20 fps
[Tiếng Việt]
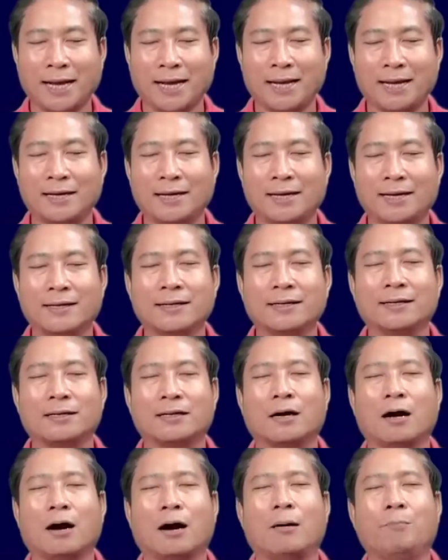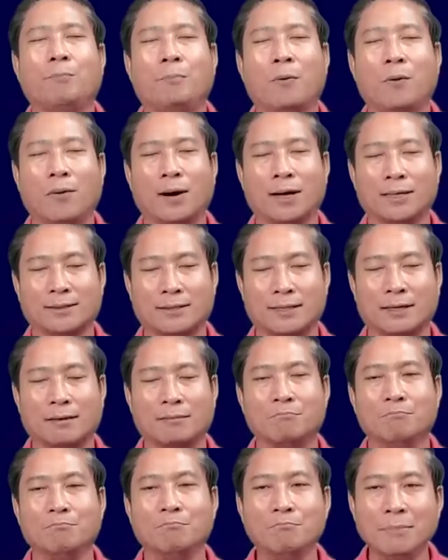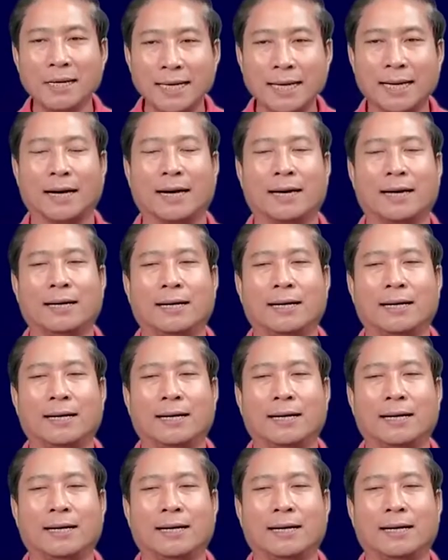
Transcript: phe rứ cỏ po tật mía